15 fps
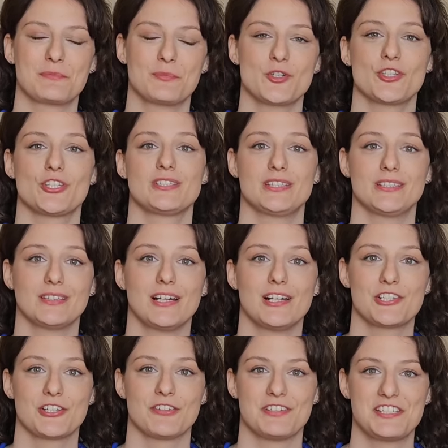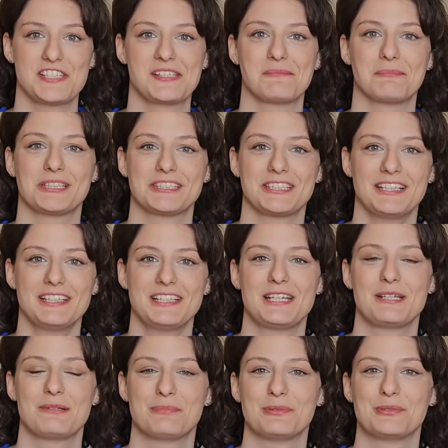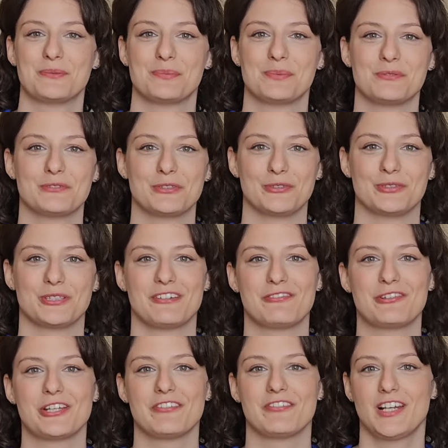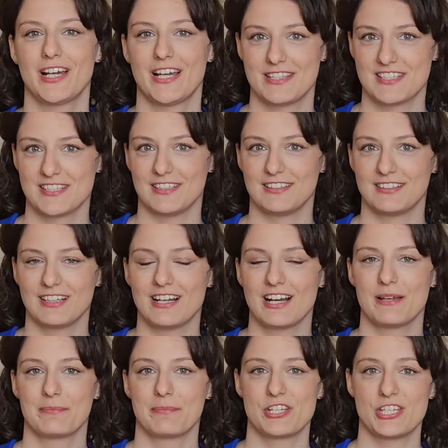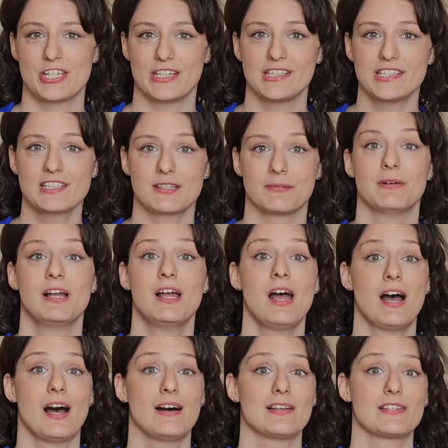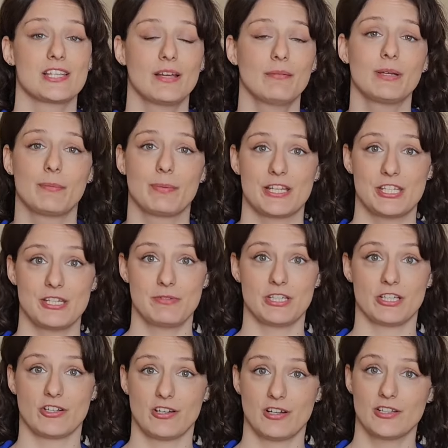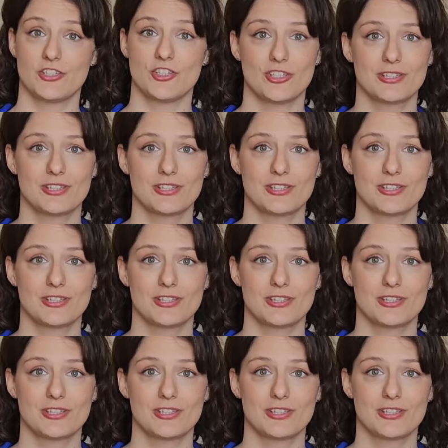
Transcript: возможность и дальше вести баталии по поводу того, является ли Дега импрессионистом, а сами обратимся к чистым